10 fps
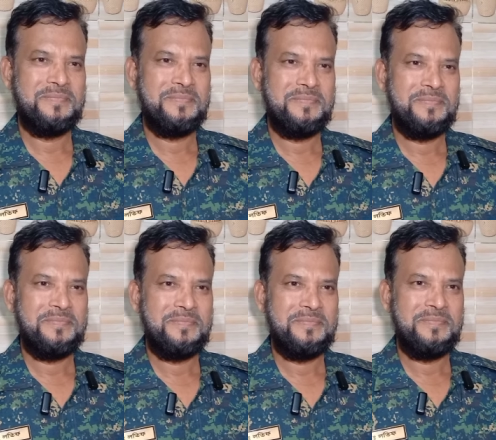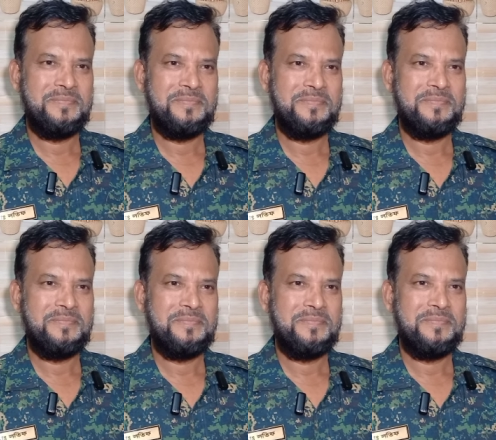অবস্থা কোনো জায়গায়
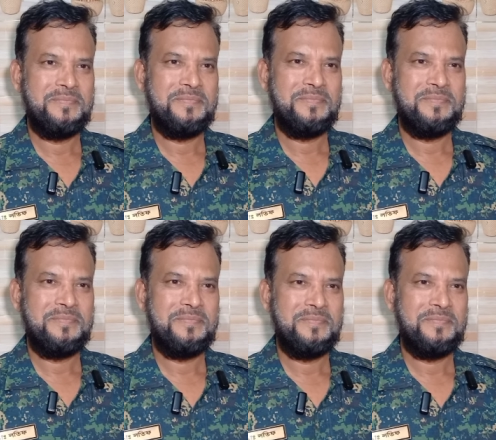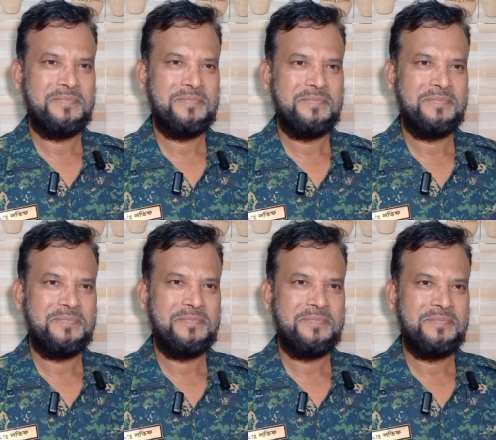অ্যাটাক হয়েছে কিনা বা এই ধরনের
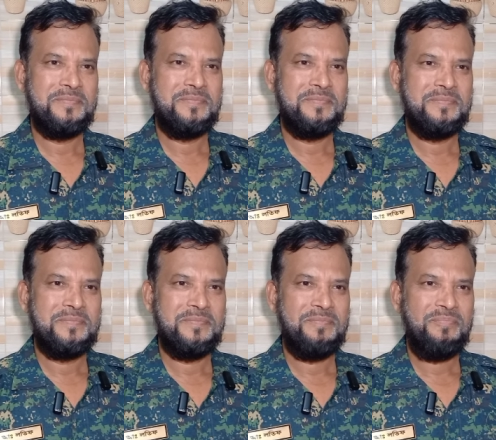কোনো দুর্ঘটনা আছে কিনা